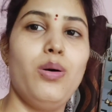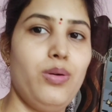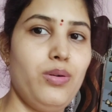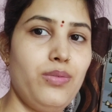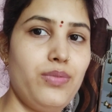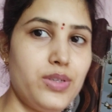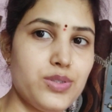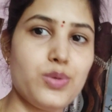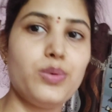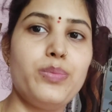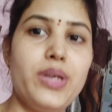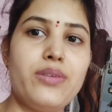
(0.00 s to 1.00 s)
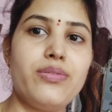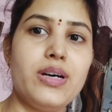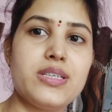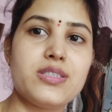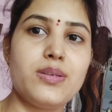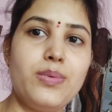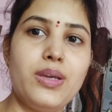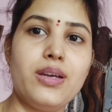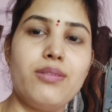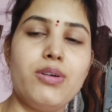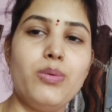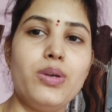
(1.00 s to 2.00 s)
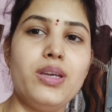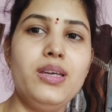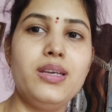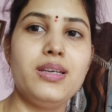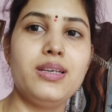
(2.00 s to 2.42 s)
और फिर इसको ब्रेकफास्ट भी करवाऊँगी